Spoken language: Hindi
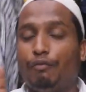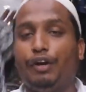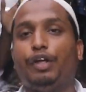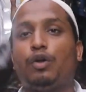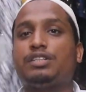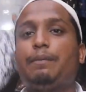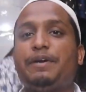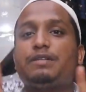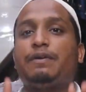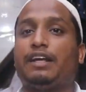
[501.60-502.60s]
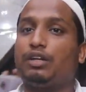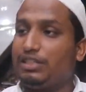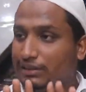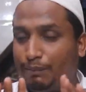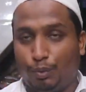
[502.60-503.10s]
वीडियो होनी चाहिए बीस मिनट की
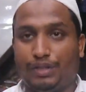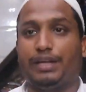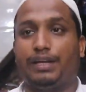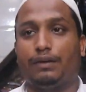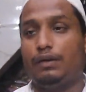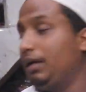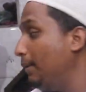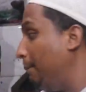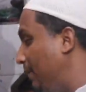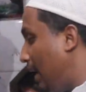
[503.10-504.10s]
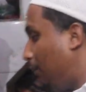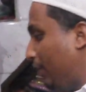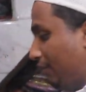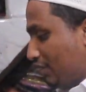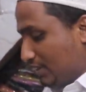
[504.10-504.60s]
कस्टमर तो पूरी देखे मैं
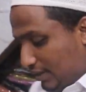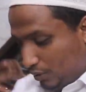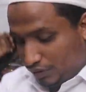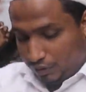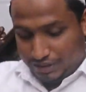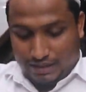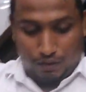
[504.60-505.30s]
आपको एक वीडियो देखो ये